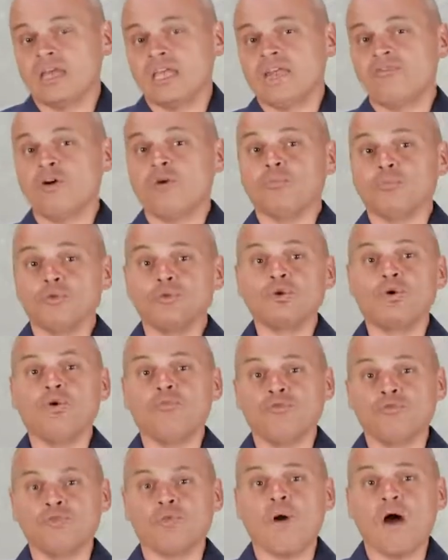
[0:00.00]
ils vont plutôt
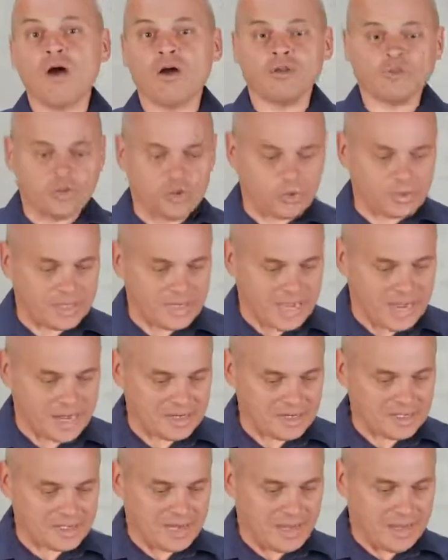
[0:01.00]
vouloir retourner
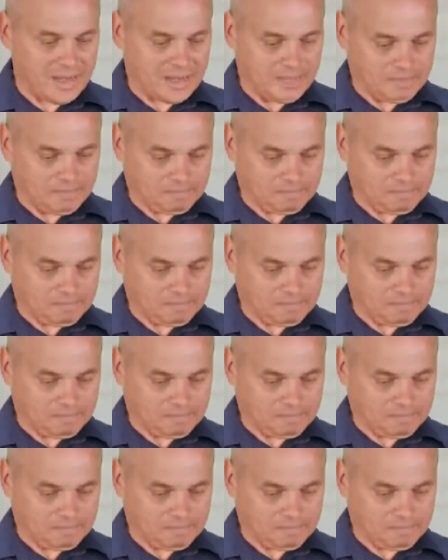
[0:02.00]
en Israël.